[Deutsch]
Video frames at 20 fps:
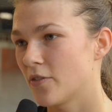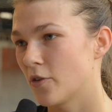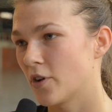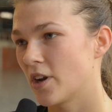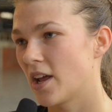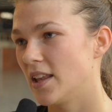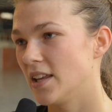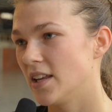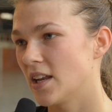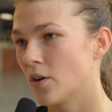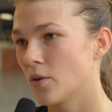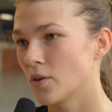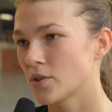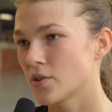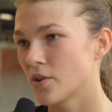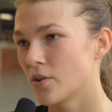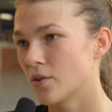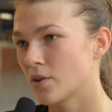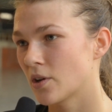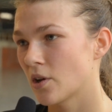von Alina
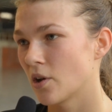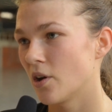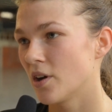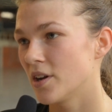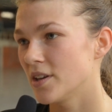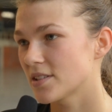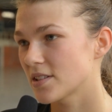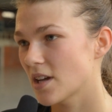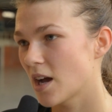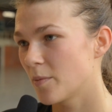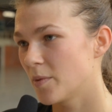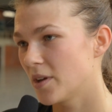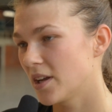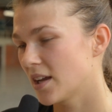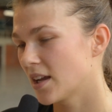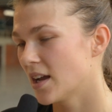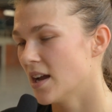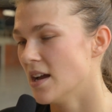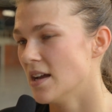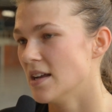Otto und Lois
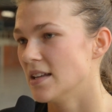Abing.